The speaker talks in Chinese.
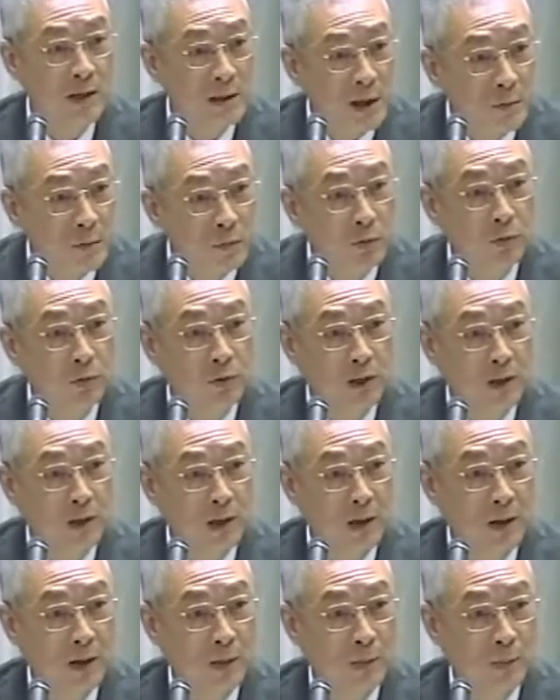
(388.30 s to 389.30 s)
政府的
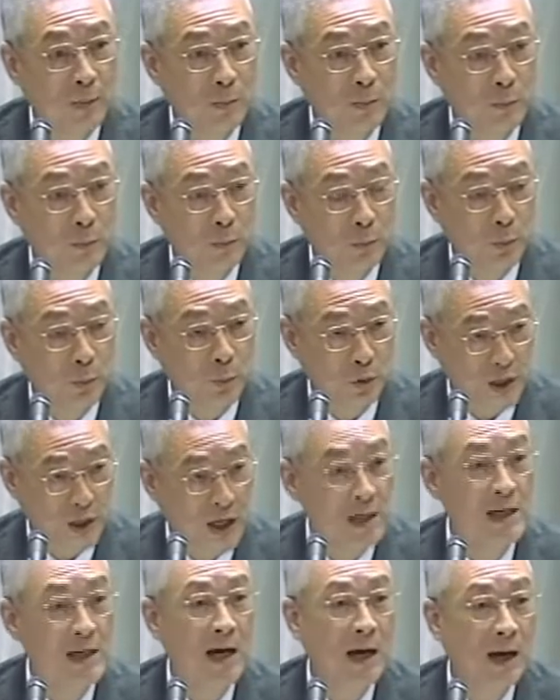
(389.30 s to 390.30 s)
补
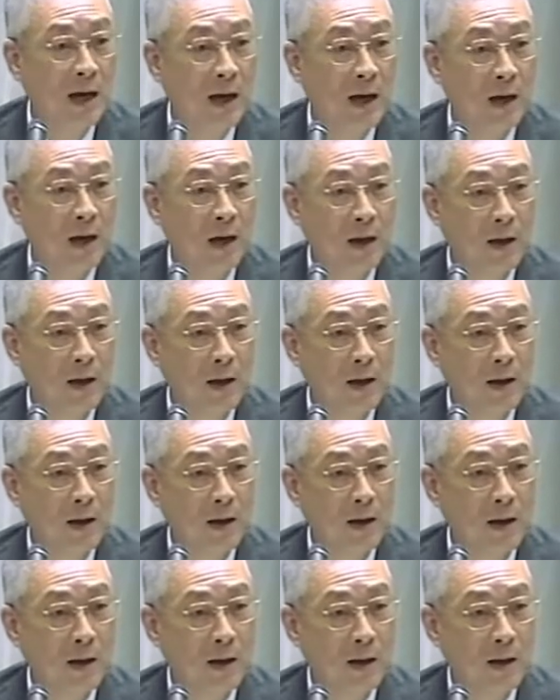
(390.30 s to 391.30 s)
贴下啊，
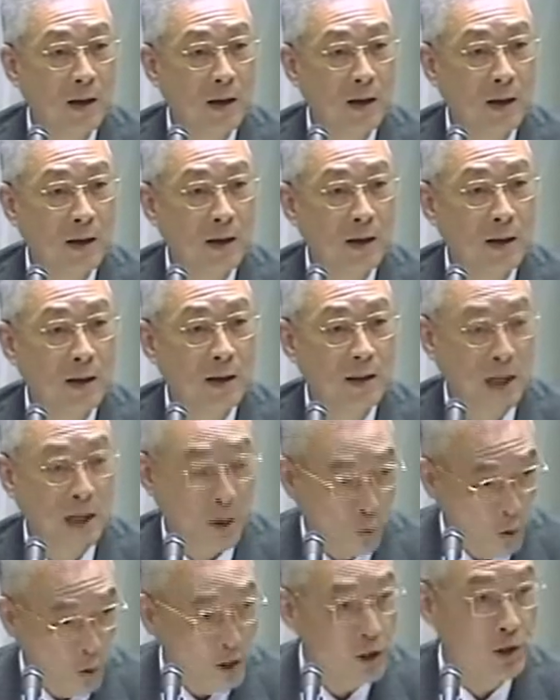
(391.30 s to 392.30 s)

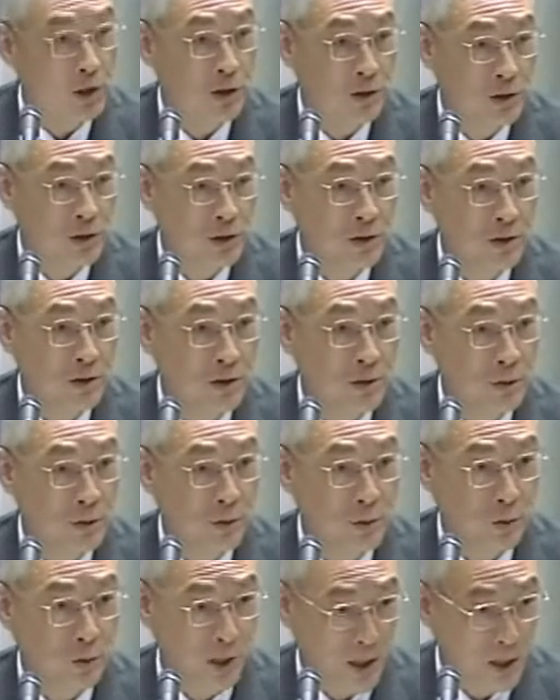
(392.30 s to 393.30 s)
他维持
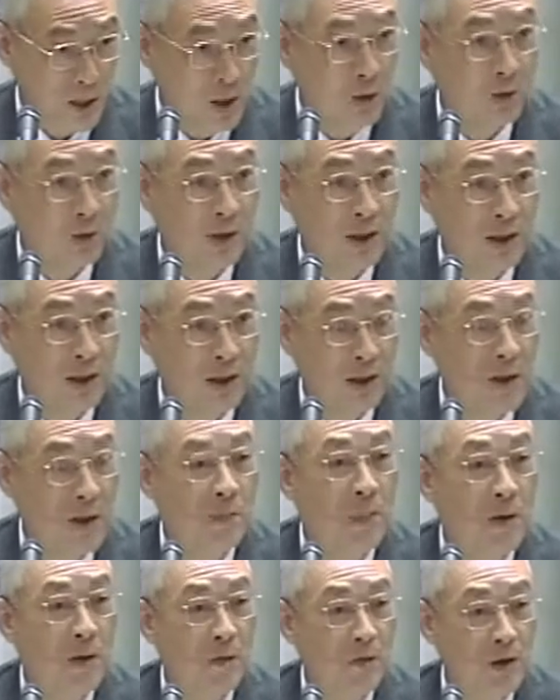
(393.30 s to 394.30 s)
原有的
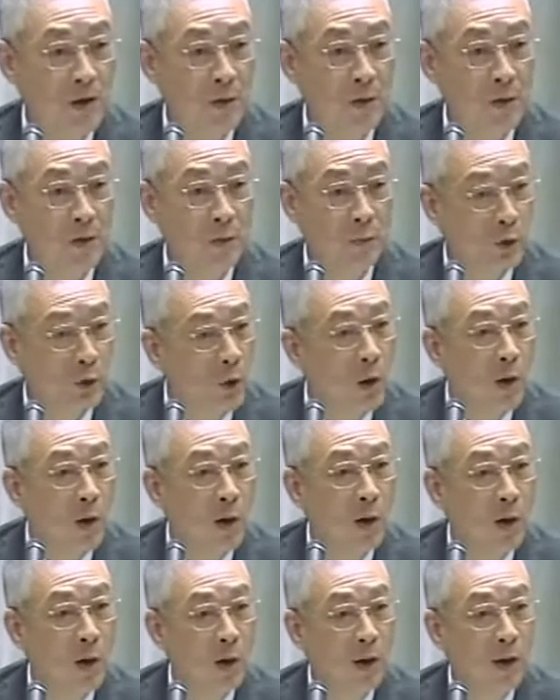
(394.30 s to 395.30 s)
健保费率不动，
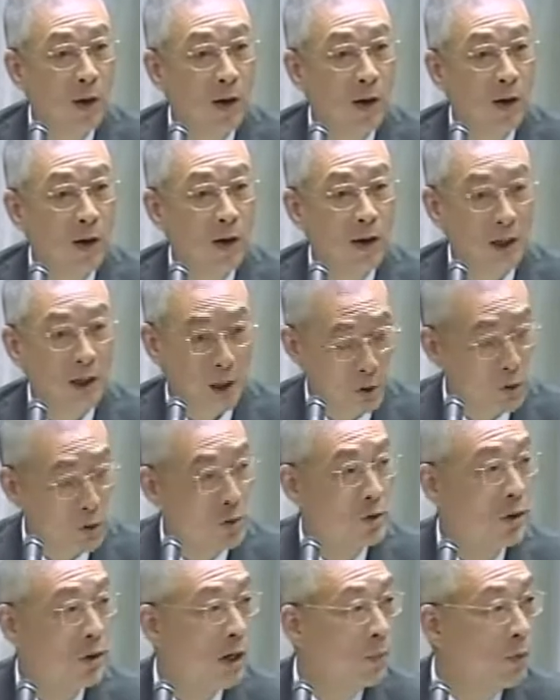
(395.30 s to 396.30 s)
也就
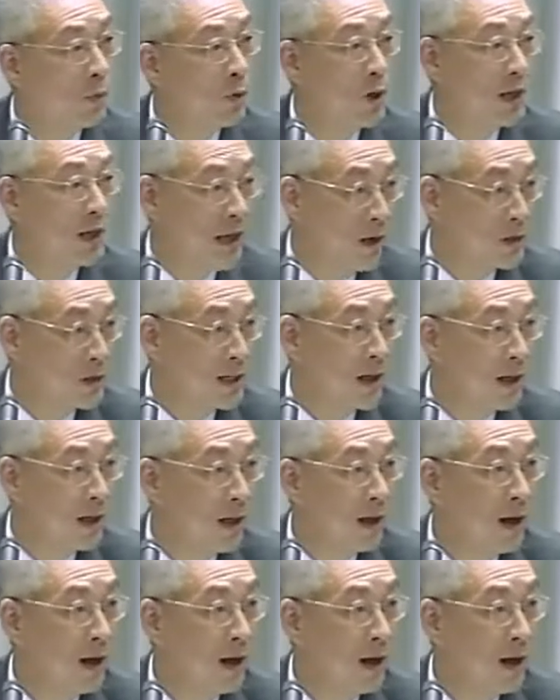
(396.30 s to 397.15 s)
是说，他不会调整。